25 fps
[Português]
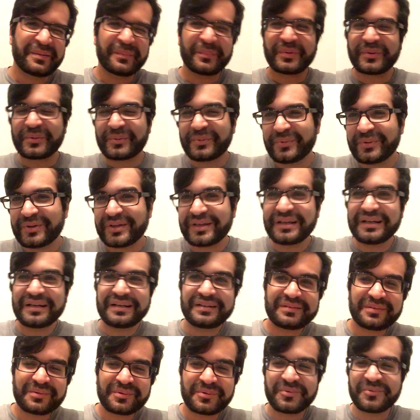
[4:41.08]

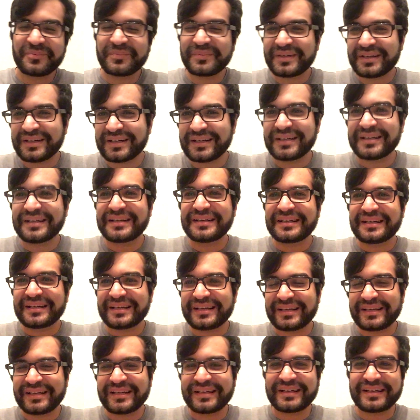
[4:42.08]
procurando alguma
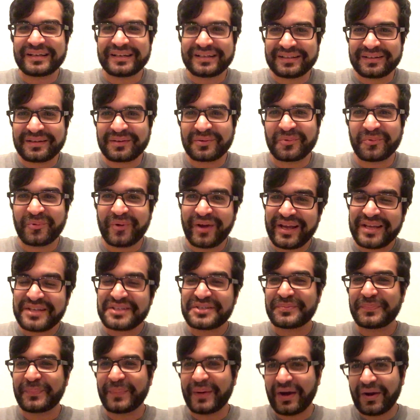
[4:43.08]
é, algum
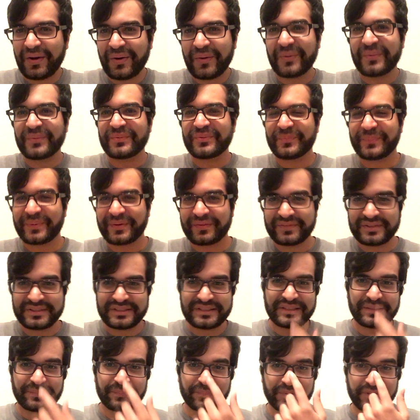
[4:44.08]
respaldo para
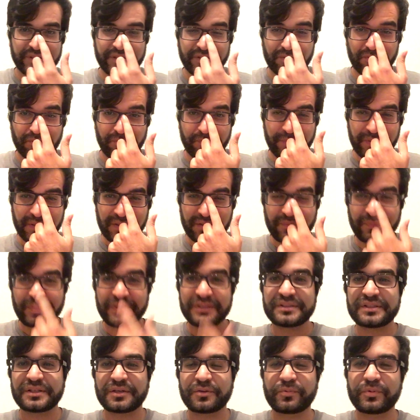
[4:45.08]
você poder comprar com
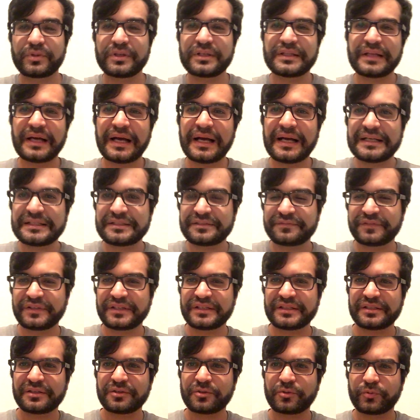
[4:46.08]
mais tranquilidade,
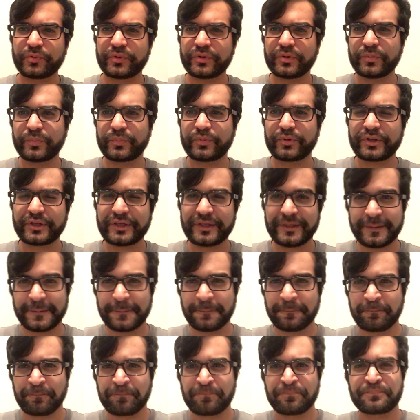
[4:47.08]
fique tranquilo porque
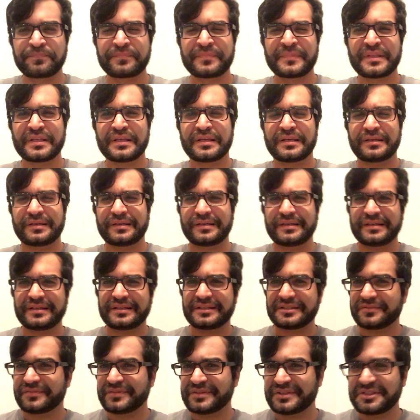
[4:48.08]
é,
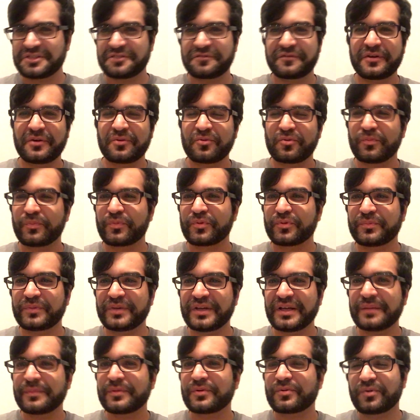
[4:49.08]
se você tiver algum
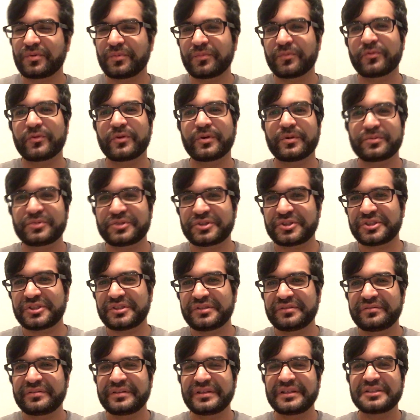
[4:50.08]
problema, como eu
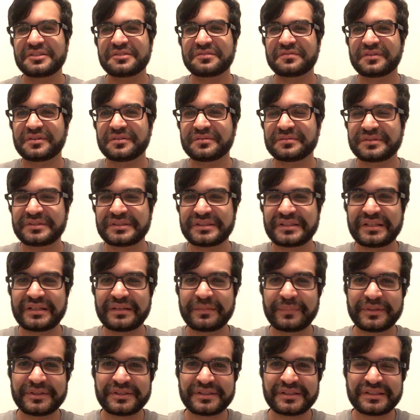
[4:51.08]
tive, eles vão
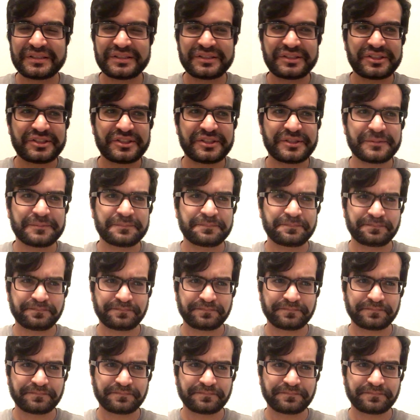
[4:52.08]
ser bastante